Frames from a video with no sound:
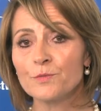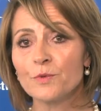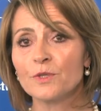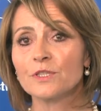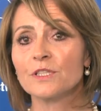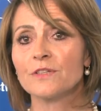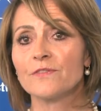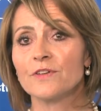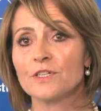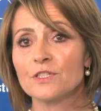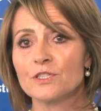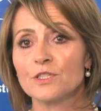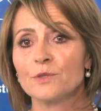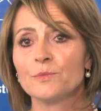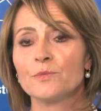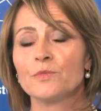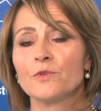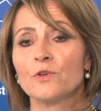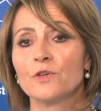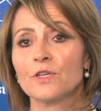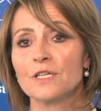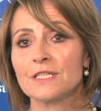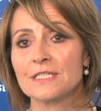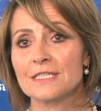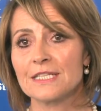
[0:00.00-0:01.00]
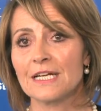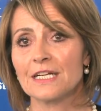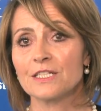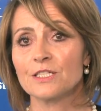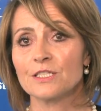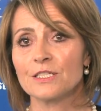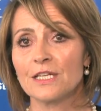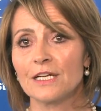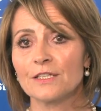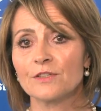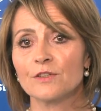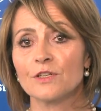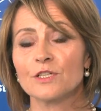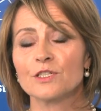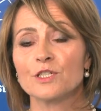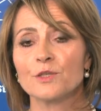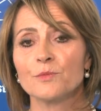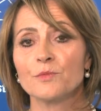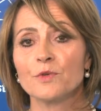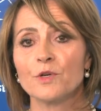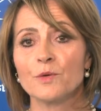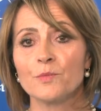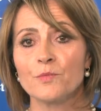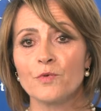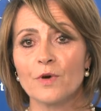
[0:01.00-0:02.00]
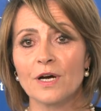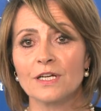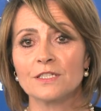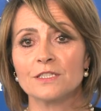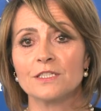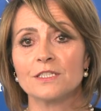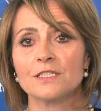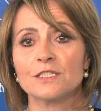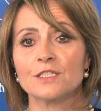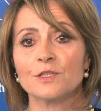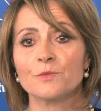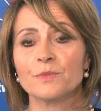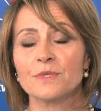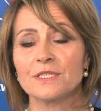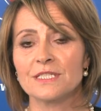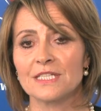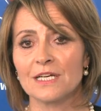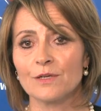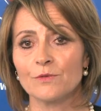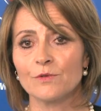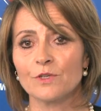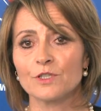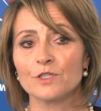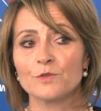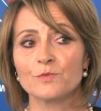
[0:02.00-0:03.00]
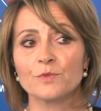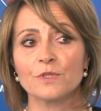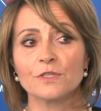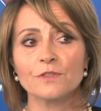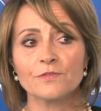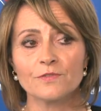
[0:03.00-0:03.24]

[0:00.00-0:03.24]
ponieważ nie było ich stać na to, żeby opłacić sobie cały osprzęt.